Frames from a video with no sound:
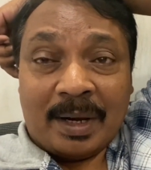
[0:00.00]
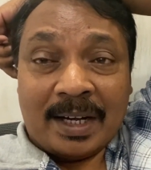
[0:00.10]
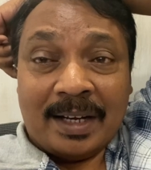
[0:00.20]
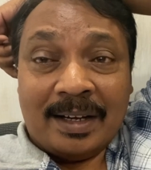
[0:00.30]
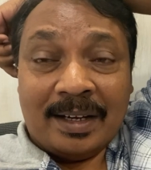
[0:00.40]

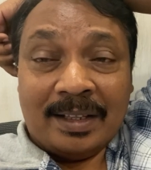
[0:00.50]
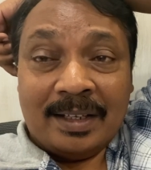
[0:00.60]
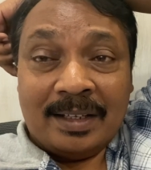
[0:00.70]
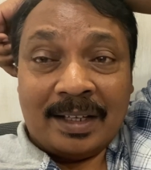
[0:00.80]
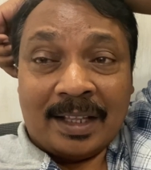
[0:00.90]
మాటేనండి ఇది
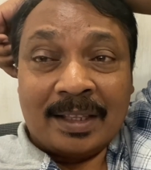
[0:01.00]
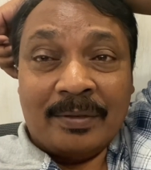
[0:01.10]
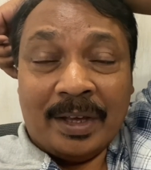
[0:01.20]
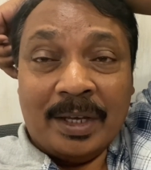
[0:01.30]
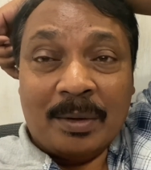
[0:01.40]
అంత
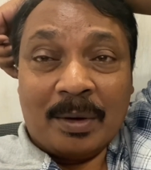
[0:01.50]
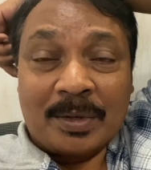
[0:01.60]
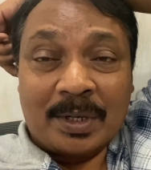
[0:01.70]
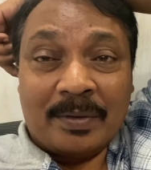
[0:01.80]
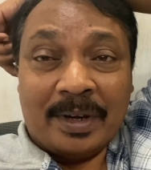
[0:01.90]
వ్యంగ్యం
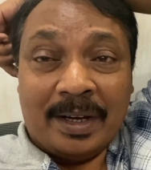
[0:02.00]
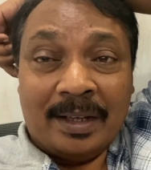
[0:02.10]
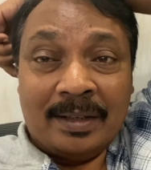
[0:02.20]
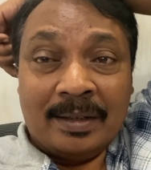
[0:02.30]
అవసరం అండి